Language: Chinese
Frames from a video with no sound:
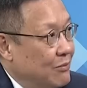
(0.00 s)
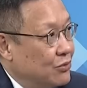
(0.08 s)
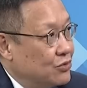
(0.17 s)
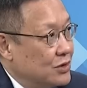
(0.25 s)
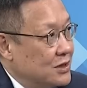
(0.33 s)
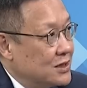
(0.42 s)
部
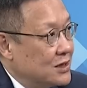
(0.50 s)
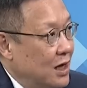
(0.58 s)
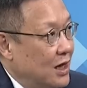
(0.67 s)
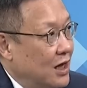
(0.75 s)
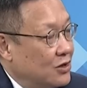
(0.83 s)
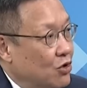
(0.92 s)
军区啊
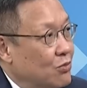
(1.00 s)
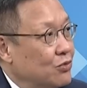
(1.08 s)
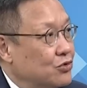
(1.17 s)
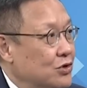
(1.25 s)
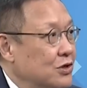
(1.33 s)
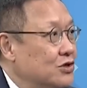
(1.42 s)
啊东部
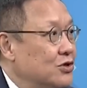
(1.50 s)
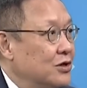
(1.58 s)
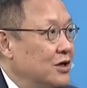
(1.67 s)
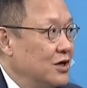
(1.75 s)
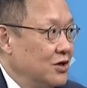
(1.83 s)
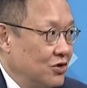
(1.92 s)
军区，
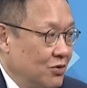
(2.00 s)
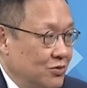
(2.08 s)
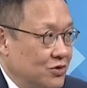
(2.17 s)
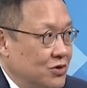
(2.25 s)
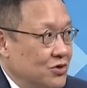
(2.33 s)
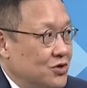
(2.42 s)
嗯，东部
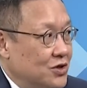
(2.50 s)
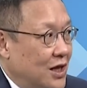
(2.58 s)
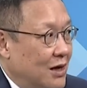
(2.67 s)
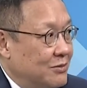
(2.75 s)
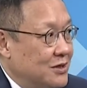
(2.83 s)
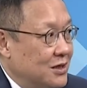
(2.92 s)
军区
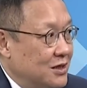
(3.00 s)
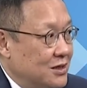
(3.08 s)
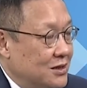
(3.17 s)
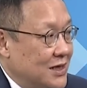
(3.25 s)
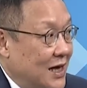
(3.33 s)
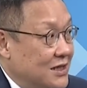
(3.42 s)
他们正
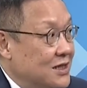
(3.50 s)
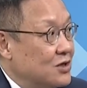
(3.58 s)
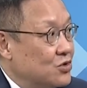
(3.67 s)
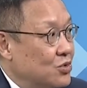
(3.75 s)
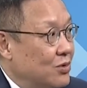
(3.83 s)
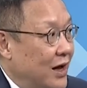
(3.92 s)
展现
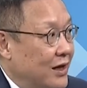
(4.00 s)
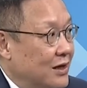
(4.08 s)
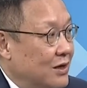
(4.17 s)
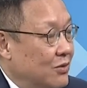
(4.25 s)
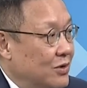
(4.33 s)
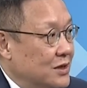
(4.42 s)
出来的。
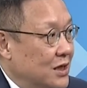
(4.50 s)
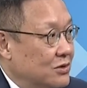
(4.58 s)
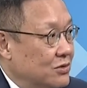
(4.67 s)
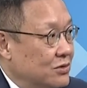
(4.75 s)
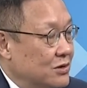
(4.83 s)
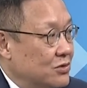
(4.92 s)
我想
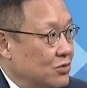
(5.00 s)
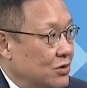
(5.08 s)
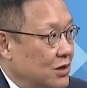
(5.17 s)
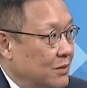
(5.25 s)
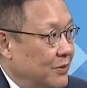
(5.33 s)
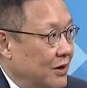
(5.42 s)
就是
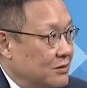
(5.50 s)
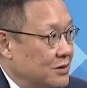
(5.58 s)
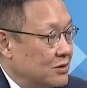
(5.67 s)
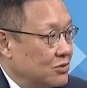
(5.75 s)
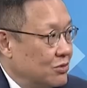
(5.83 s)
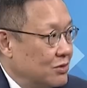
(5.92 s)
说表
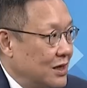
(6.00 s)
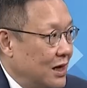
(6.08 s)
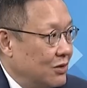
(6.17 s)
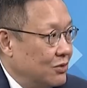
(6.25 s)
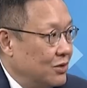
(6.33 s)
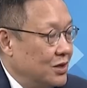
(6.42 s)
示中国大
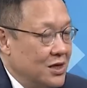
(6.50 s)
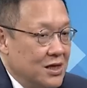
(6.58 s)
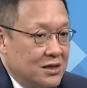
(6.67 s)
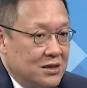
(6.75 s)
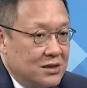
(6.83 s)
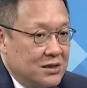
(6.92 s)
陆
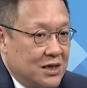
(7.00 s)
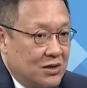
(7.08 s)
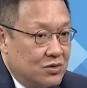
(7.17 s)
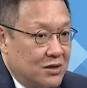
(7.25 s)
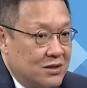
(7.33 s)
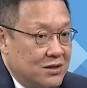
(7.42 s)
事实上
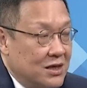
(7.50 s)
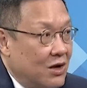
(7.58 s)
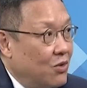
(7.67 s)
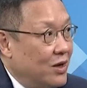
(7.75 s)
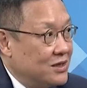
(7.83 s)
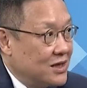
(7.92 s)
随时在
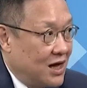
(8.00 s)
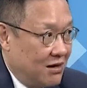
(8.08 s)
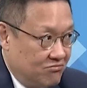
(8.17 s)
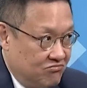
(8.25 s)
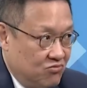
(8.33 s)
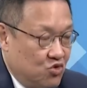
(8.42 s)
观察，
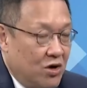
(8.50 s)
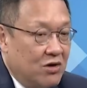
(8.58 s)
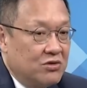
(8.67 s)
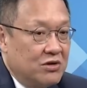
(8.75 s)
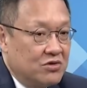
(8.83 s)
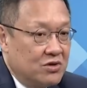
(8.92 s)
嗯，做好
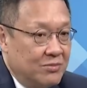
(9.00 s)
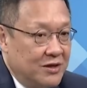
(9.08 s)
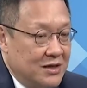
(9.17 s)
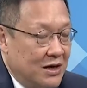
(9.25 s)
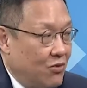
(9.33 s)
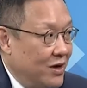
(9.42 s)
准，随便
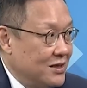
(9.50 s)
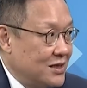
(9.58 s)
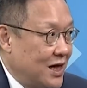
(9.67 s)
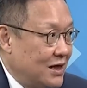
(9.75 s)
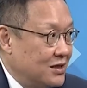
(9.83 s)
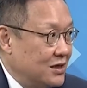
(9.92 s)
在观
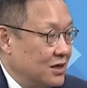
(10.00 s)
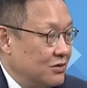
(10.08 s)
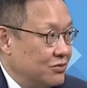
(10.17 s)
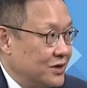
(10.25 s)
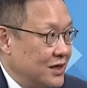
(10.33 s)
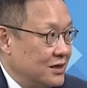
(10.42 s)
察这个俄
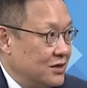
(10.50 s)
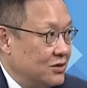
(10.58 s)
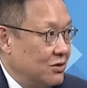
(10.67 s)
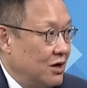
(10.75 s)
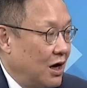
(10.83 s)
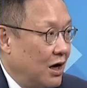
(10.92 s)
乌战争
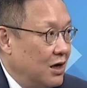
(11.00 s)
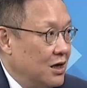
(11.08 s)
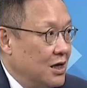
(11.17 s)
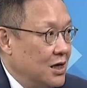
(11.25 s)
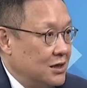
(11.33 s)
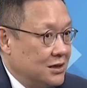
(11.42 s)
中哈
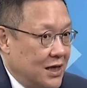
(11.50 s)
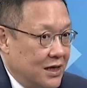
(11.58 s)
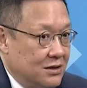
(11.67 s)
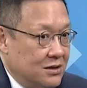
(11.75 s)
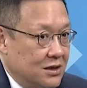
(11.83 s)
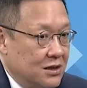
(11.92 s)

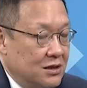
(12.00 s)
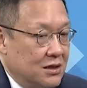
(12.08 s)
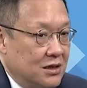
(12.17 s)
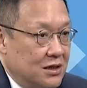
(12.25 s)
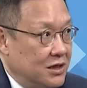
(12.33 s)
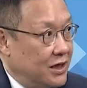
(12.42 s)
战争
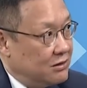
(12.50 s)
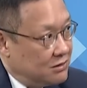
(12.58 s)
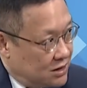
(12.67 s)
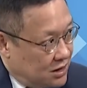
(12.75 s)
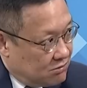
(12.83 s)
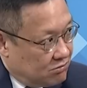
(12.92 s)
的演
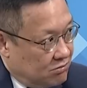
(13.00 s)
进。